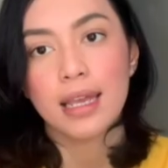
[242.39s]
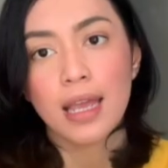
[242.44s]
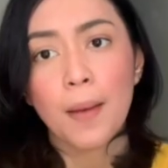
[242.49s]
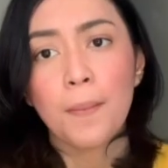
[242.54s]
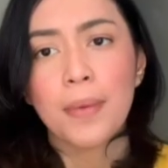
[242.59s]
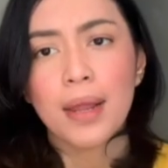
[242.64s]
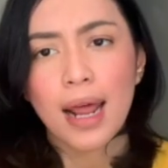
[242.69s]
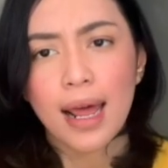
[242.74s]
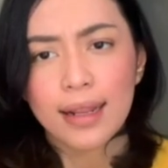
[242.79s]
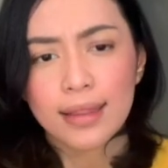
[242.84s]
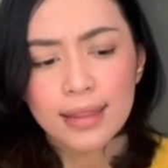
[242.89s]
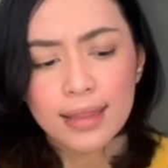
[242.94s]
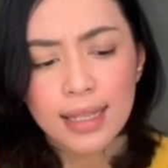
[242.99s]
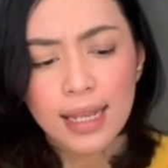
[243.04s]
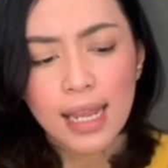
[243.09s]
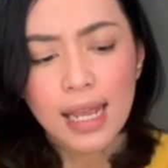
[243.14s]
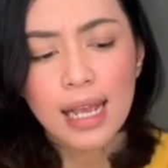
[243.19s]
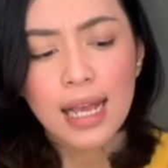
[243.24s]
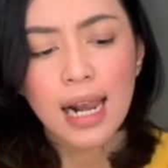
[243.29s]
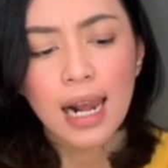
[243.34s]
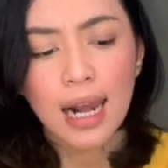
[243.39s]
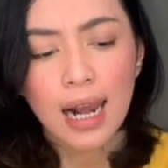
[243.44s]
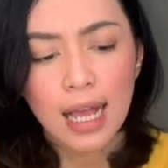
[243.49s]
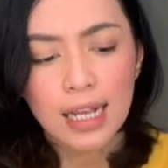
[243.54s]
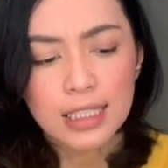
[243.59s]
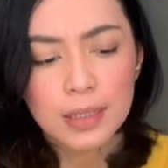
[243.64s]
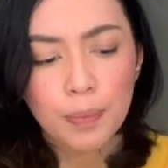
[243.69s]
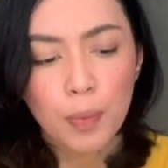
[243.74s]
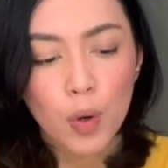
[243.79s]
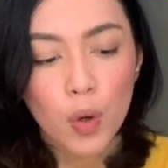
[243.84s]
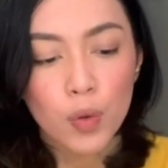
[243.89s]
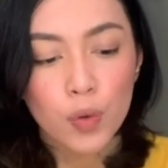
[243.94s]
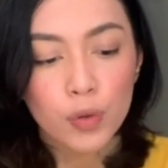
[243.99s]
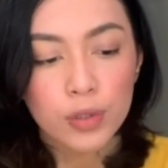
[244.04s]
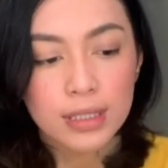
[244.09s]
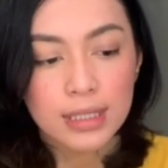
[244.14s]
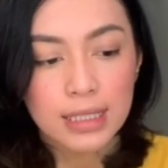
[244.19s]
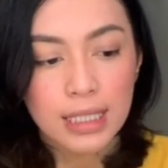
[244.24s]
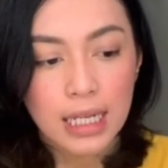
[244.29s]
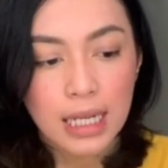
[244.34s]
Ya berarti gelas
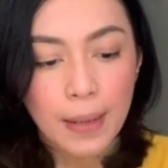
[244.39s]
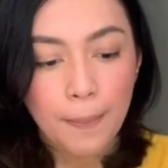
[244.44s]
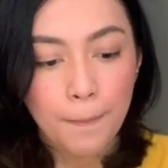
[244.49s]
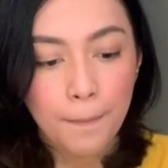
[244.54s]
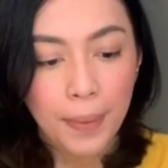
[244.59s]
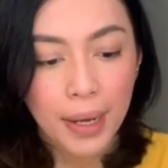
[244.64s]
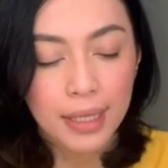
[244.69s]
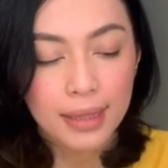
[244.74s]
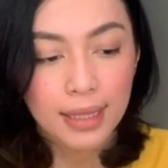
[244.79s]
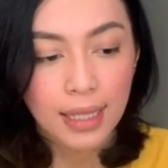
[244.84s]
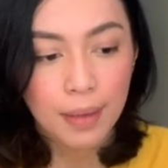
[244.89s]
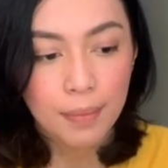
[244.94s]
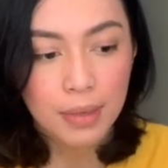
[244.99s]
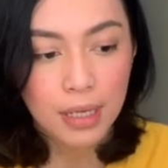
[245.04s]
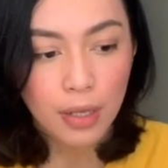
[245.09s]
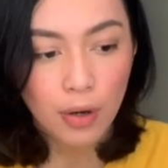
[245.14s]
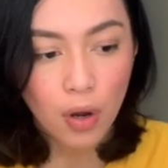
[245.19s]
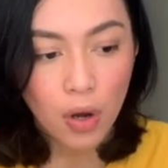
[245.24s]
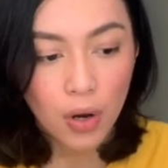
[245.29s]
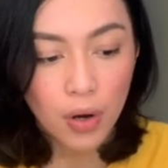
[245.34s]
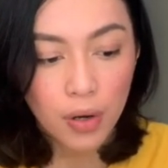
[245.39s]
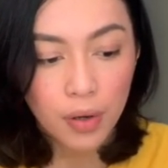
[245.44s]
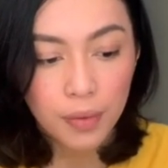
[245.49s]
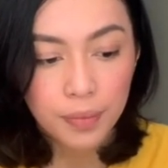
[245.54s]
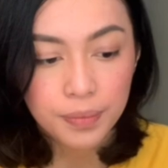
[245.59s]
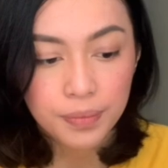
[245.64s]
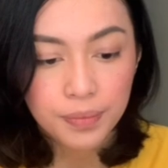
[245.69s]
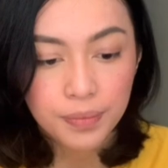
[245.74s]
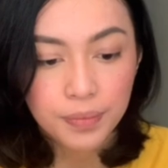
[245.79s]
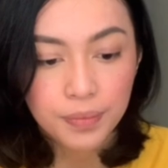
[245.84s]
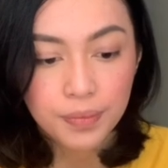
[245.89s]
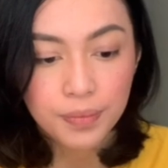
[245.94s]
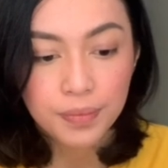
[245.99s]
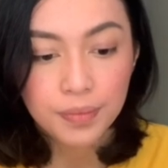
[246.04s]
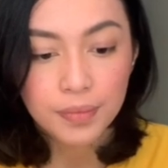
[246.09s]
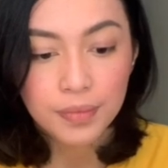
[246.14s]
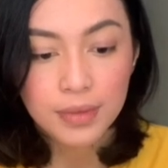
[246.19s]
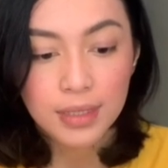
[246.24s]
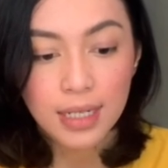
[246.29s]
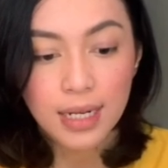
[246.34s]
produksi PT Mirror
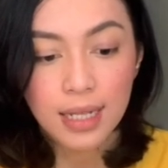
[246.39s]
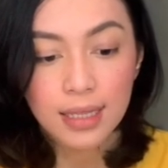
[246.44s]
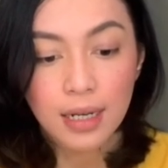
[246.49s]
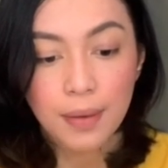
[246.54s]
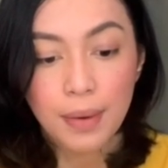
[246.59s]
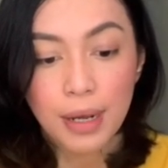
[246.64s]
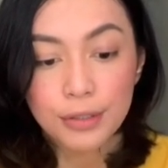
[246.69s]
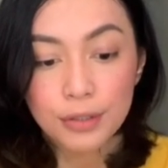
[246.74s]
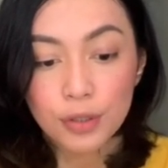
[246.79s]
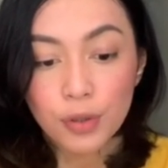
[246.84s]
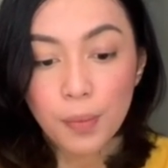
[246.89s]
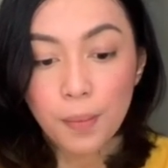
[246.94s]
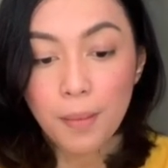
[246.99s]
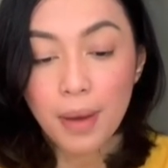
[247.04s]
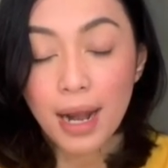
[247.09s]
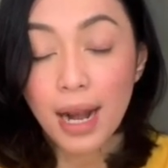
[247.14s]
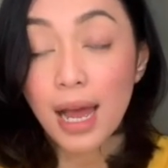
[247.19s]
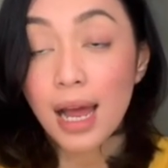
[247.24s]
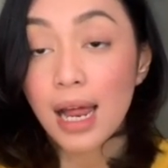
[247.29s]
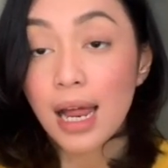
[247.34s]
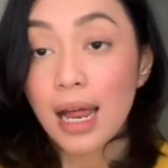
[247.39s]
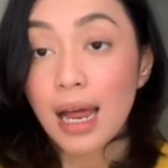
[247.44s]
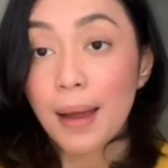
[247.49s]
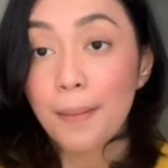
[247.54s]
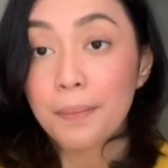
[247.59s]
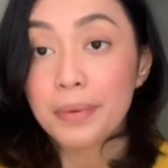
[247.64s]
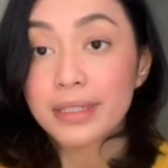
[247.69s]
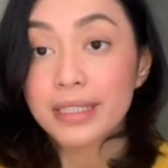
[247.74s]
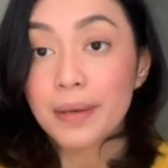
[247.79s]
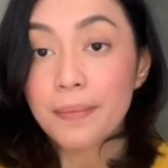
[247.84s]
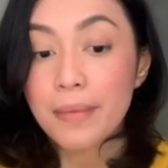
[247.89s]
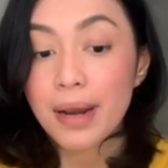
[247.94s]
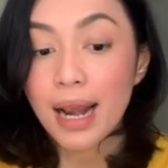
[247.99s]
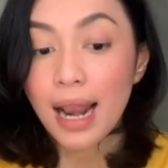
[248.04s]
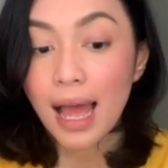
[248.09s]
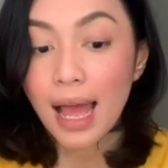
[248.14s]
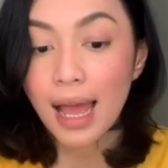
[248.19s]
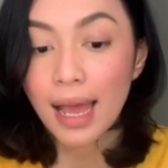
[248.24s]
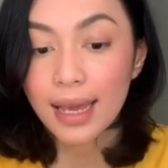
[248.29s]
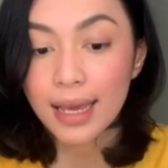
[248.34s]
tidak termasuk barang pecah
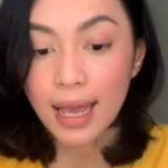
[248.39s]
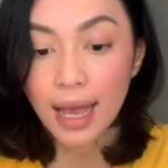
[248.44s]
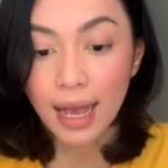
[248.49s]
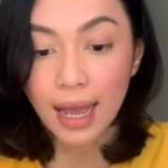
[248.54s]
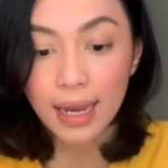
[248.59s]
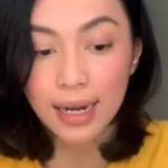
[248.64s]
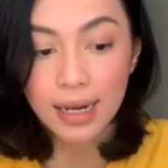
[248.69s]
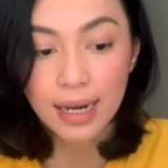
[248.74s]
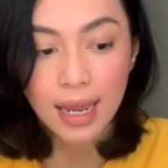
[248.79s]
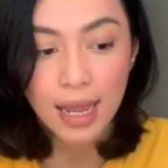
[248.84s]
belah, ya kan?